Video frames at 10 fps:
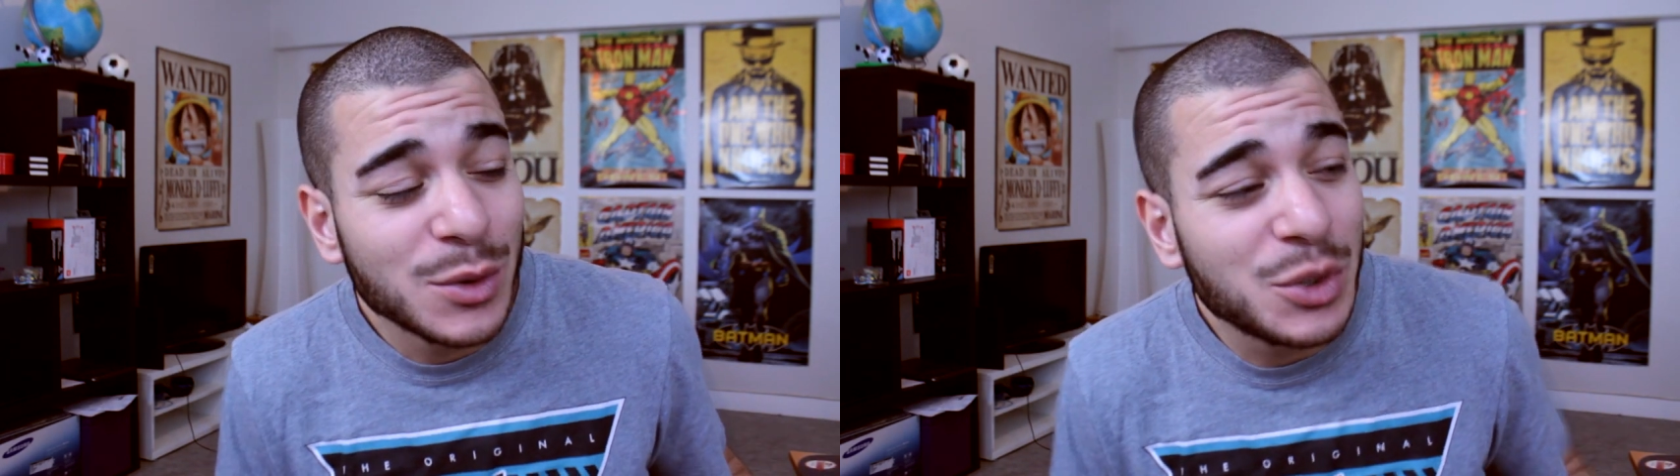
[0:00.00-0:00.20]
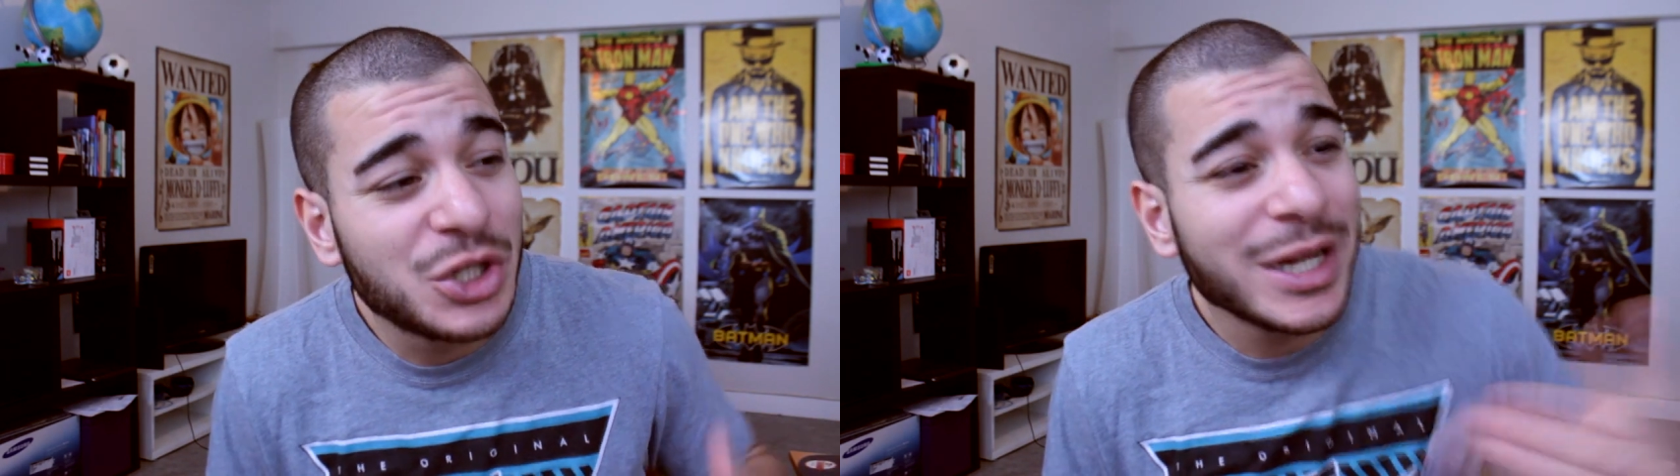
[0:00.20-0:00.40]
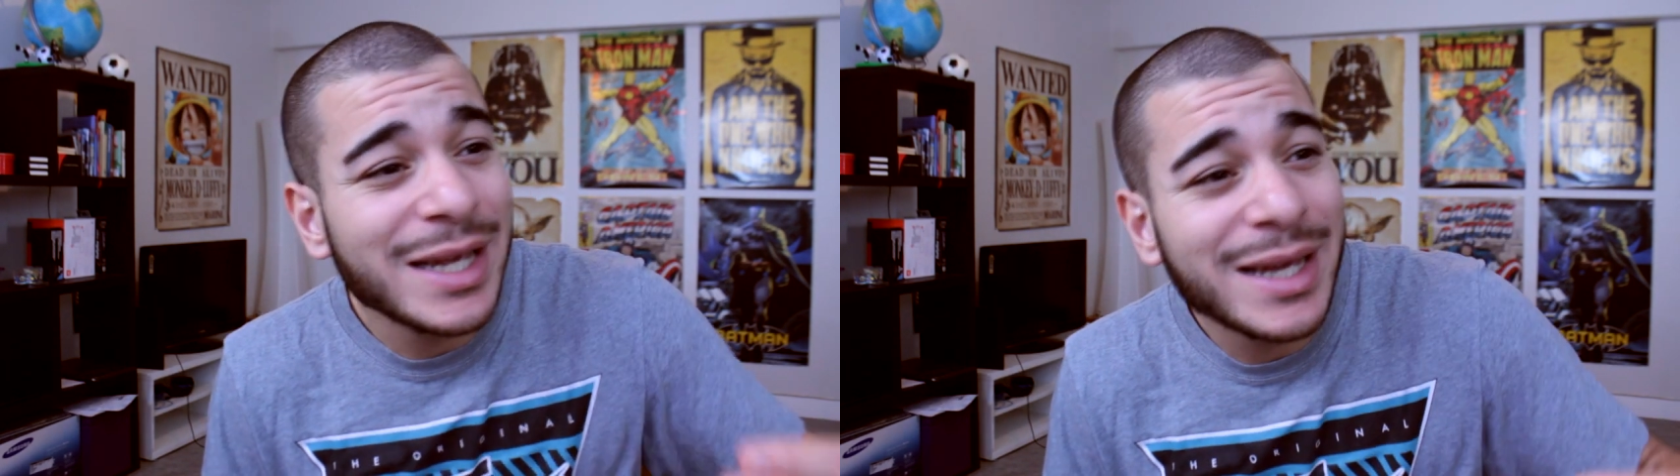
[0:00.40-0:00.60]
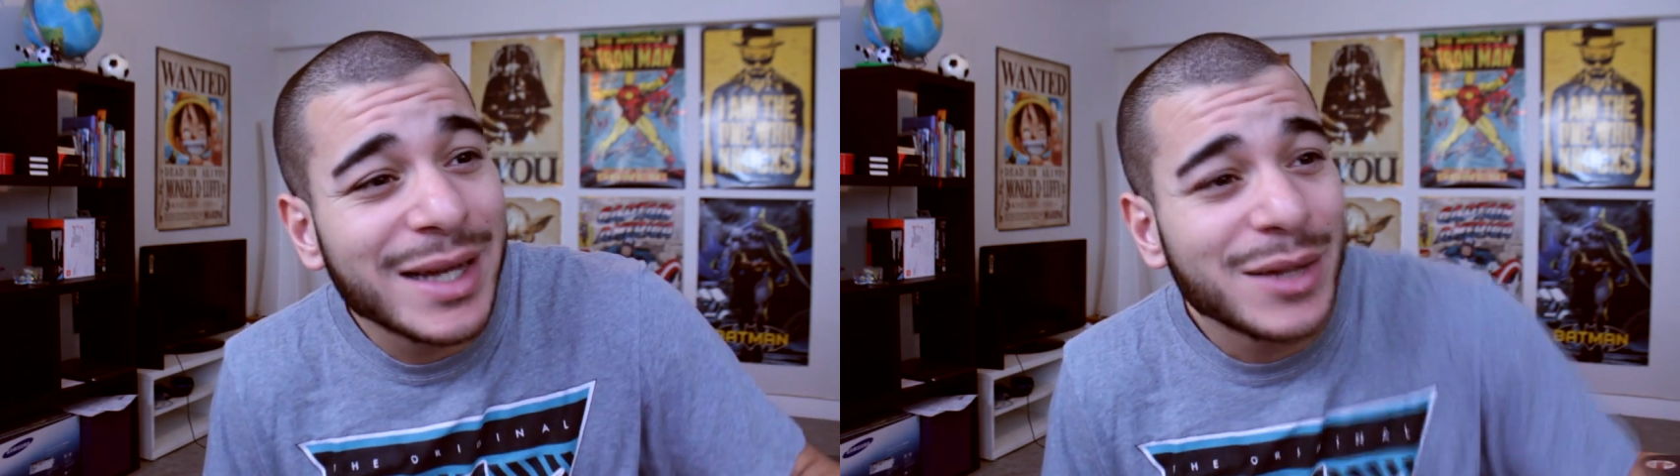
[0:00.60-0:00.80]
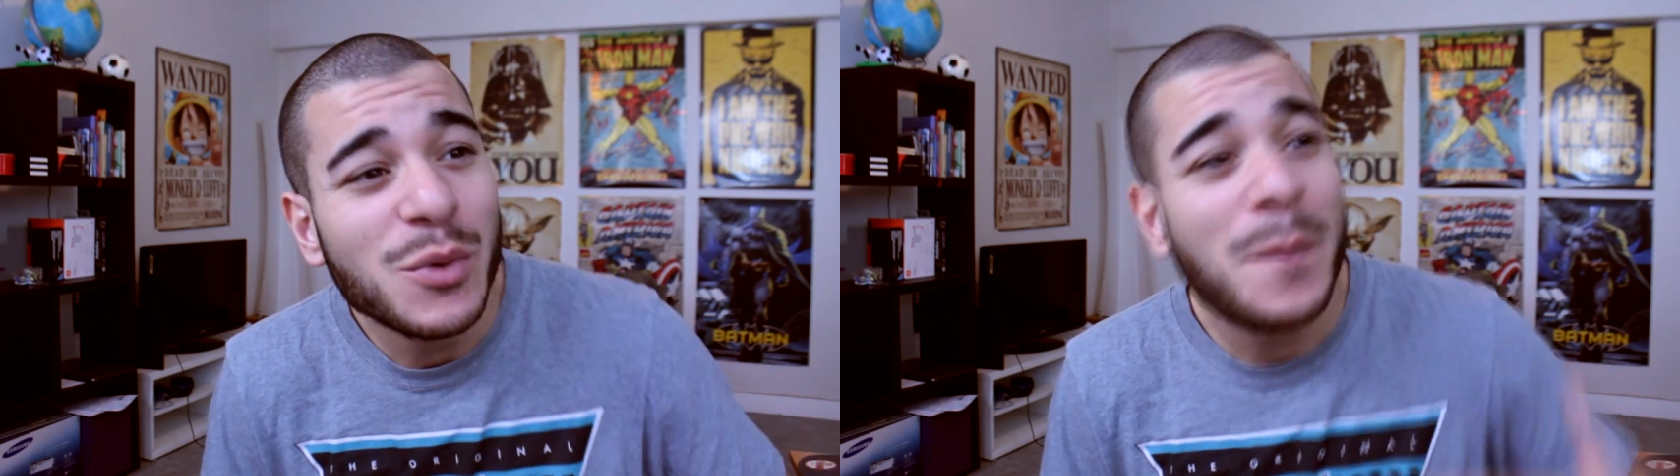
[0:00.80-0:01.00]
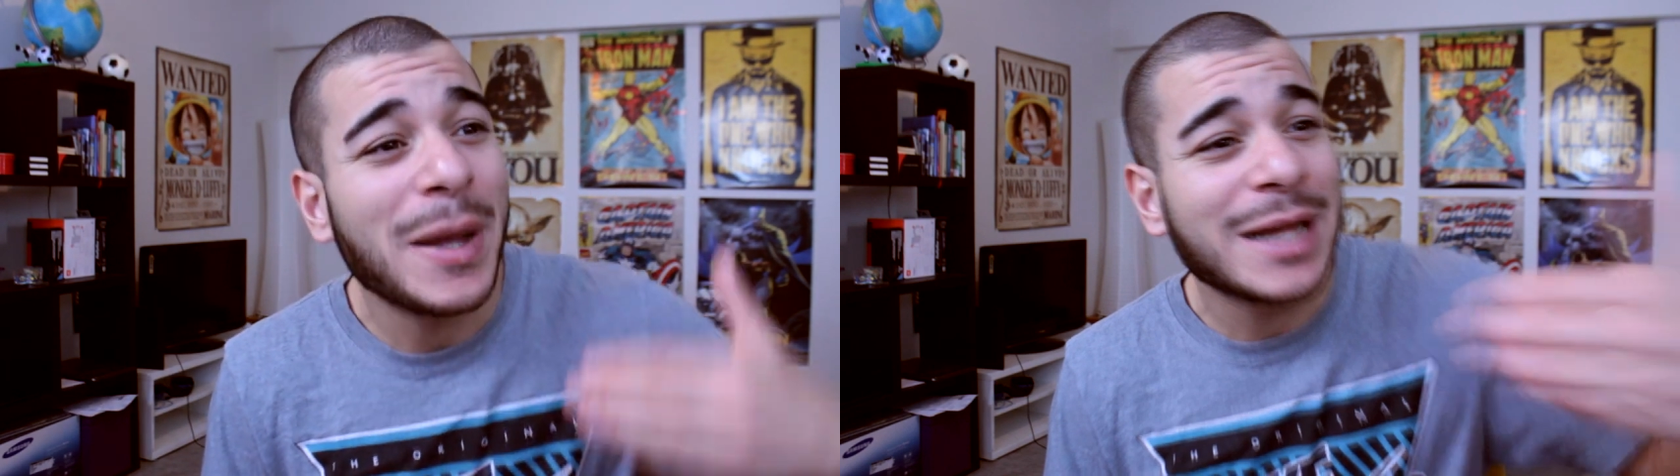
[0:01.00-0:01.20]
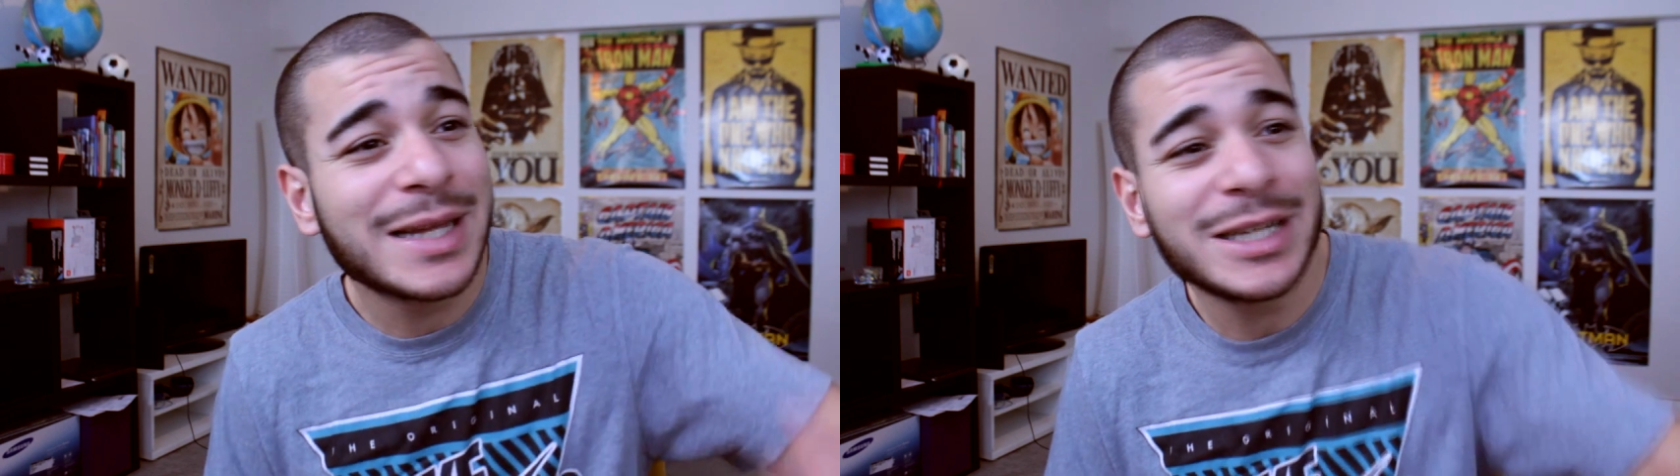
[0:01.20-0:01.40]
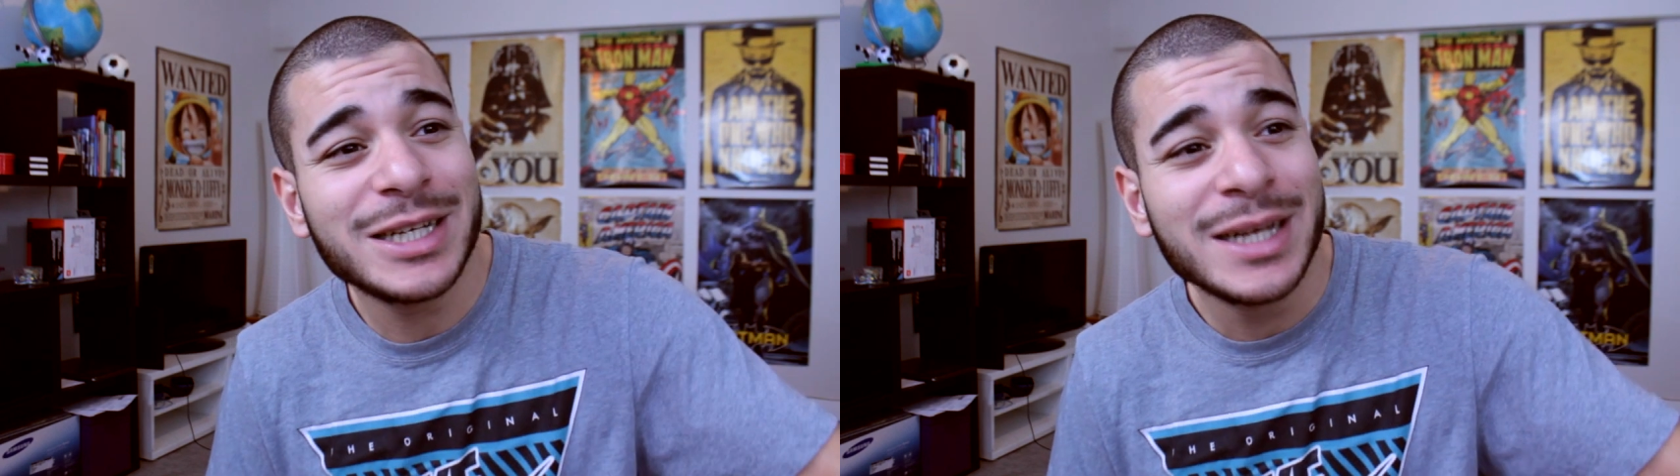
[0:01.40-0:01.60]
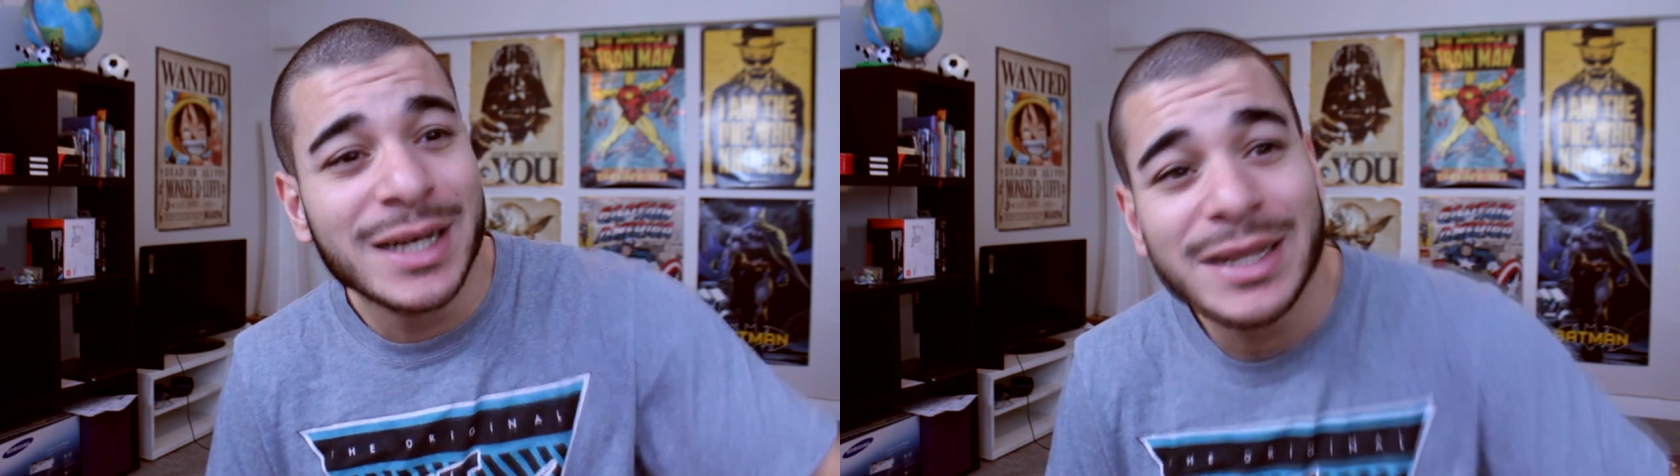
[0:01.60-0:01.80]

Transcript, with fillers: de chérir, de partager,